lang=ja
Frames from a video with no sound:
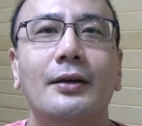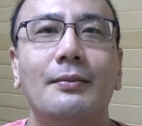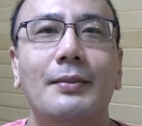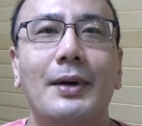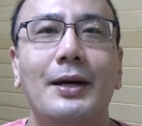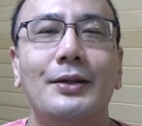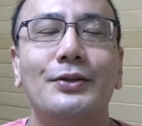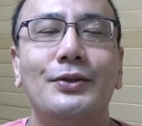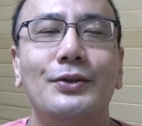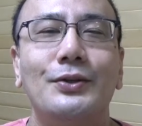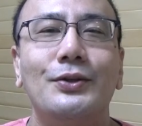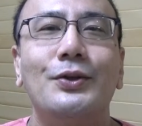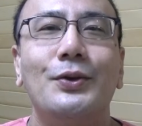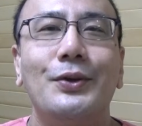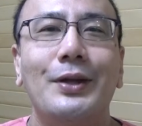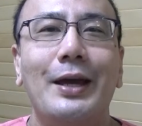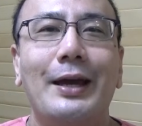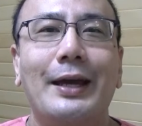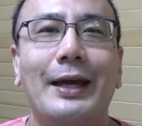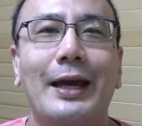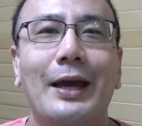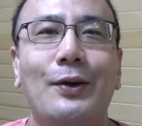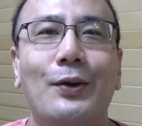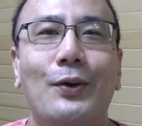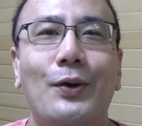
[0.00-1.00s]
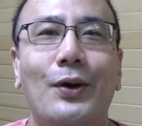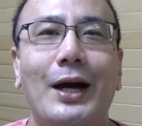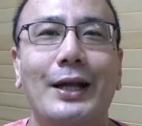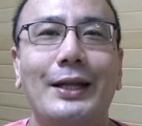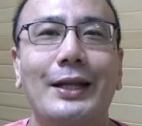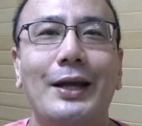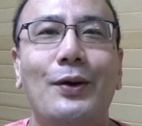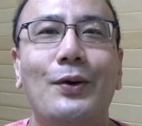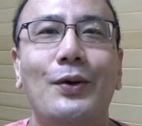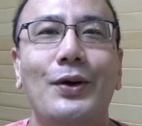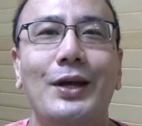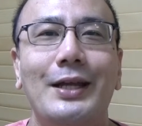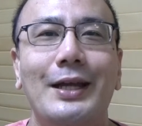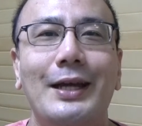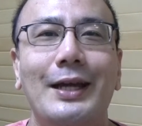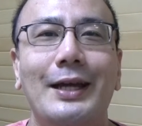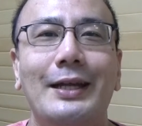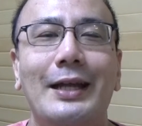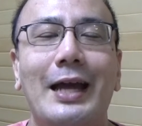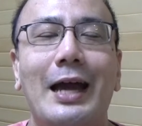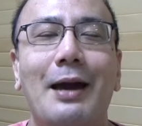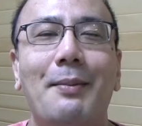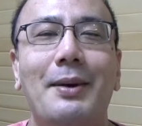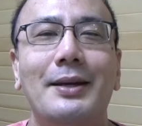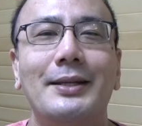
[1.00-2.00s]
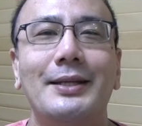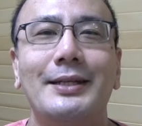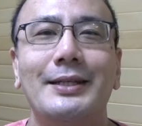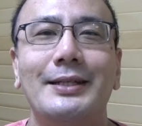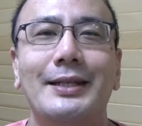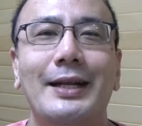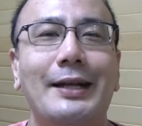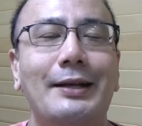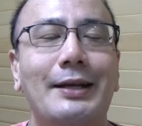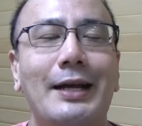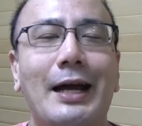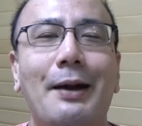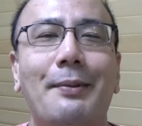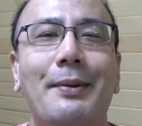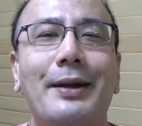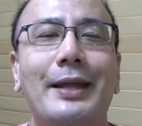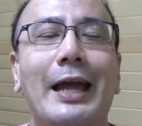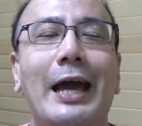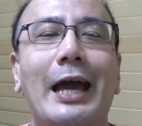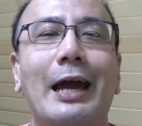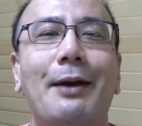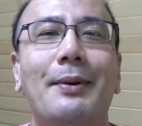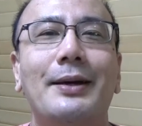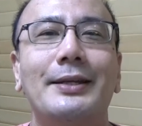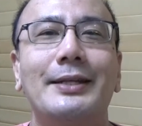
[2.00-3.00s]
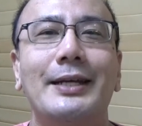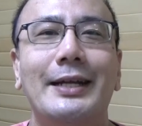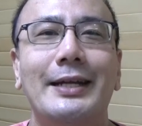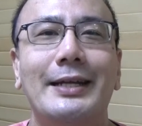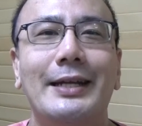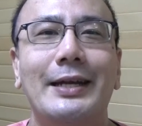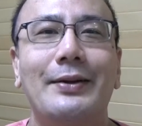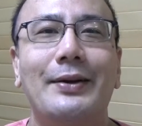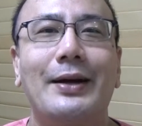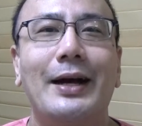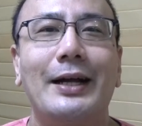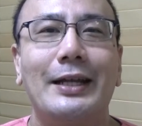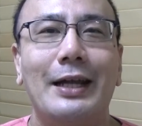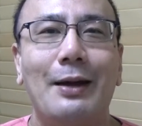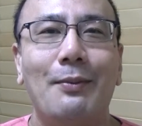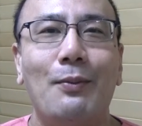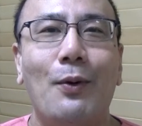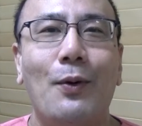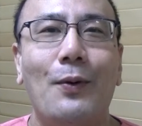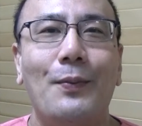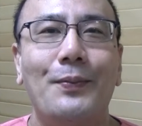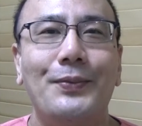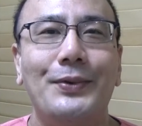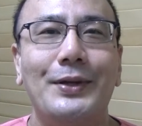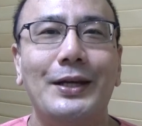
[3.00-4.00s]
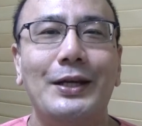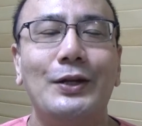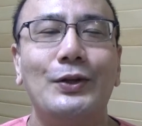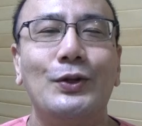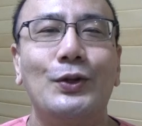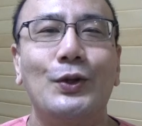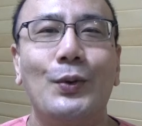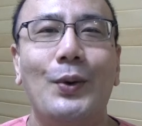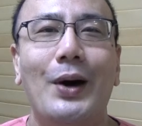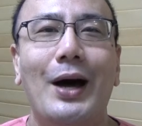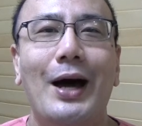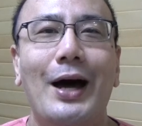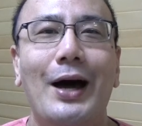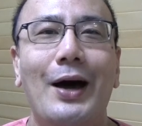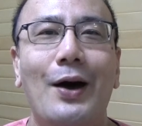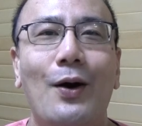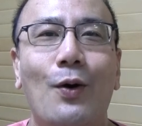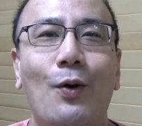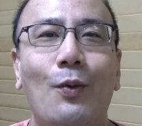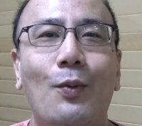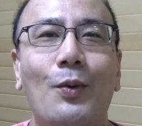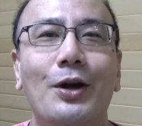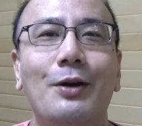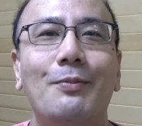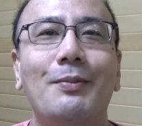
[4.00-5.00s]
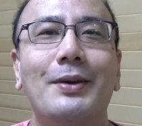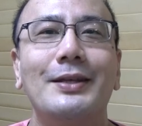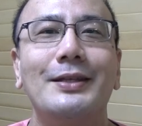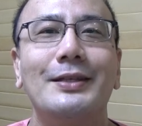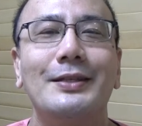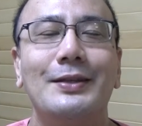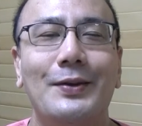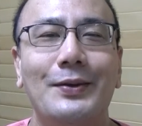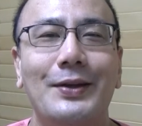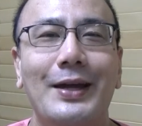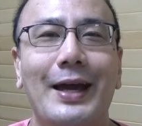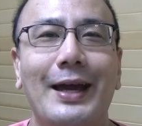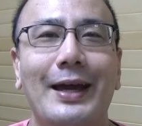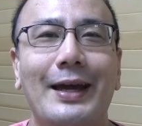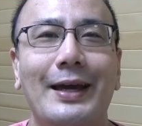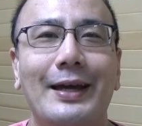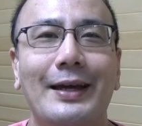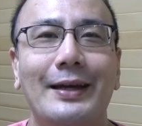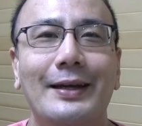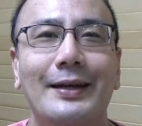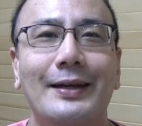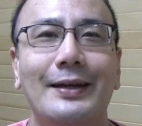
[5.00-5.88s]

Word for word: まあずっとね結構肩こりに悩まされ悩まされてる方もいるとは思いますので